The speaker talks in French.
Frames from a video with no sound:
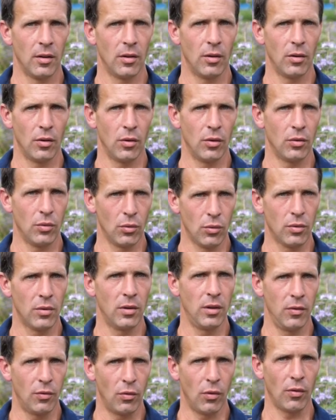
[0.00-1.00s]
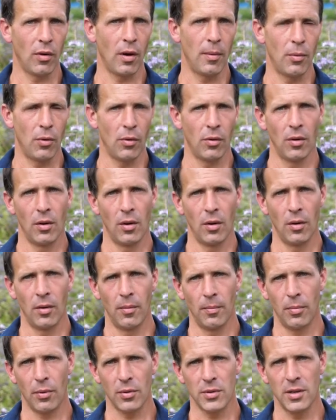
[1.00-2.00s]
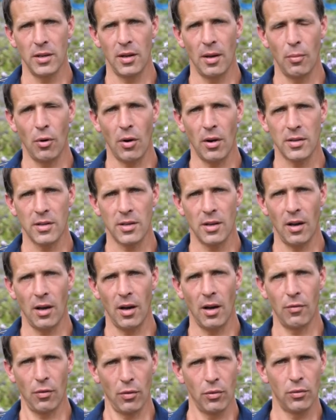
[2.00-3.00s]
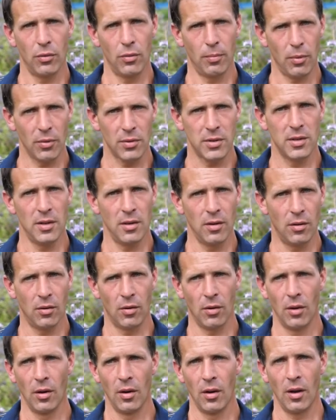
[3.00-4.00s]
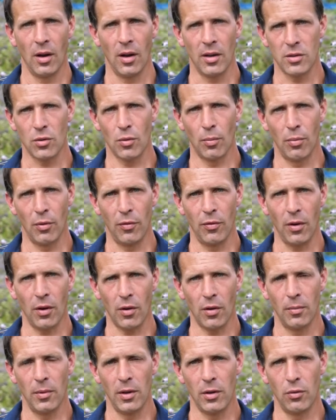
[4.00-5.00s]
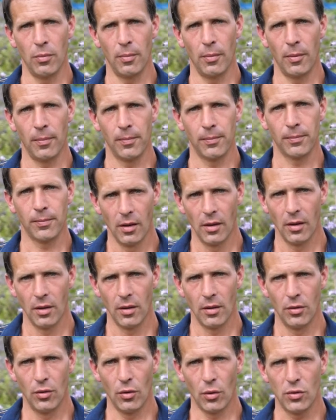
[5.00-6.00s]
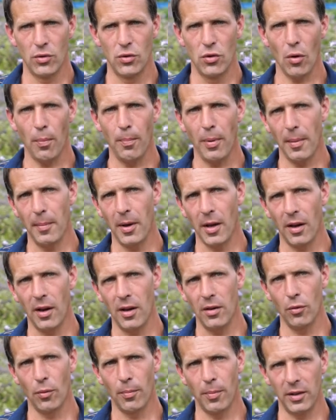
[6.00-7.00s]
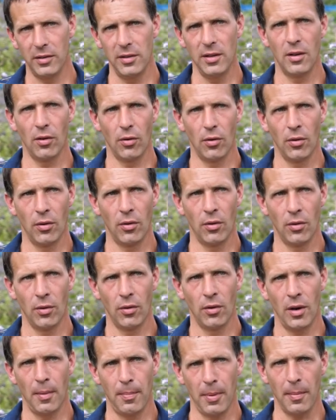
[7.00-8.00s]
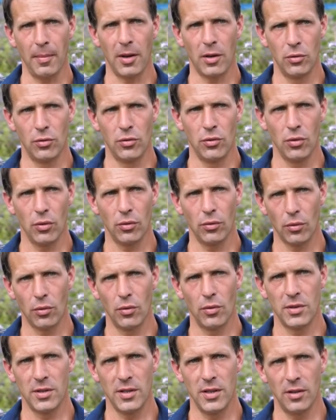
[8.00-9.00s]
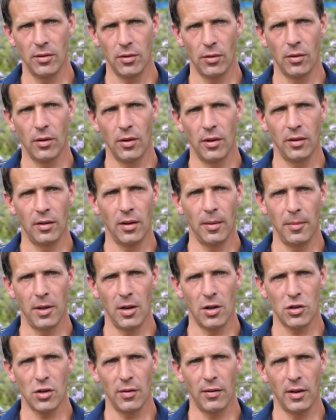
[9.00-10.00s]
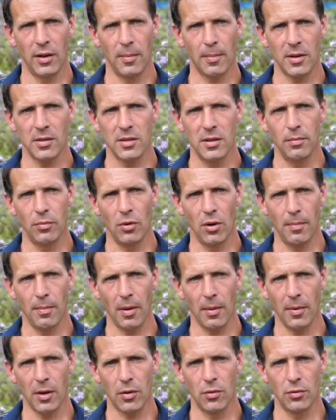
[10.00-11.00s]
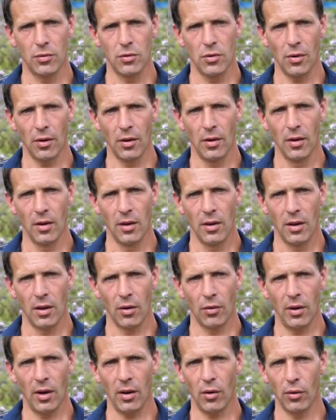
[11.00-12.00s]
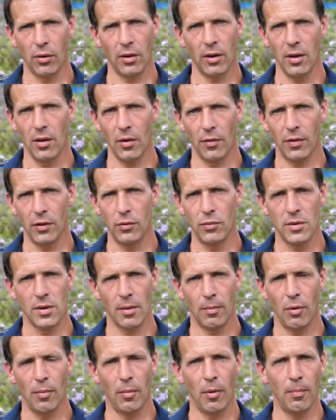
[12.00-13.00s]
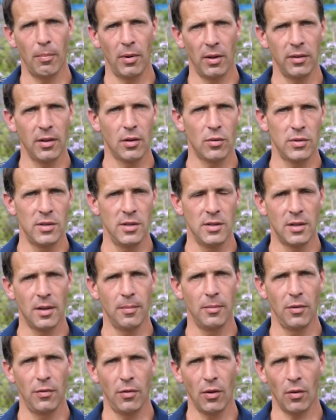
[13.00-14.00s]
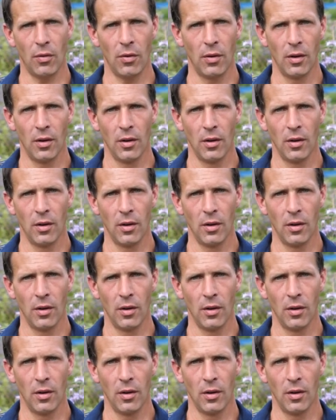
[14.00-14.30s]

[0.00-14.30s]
donc il faut vraiment penser d'abord à ça avant de penser à ce qu'on peut faire comme légumes. Donc sur Permagraine, on pratique la permaculture. Donc le site est aménagé avec les principes de la permaculture et on a recréé en fait tout simplement plein d'écosystèmes différents.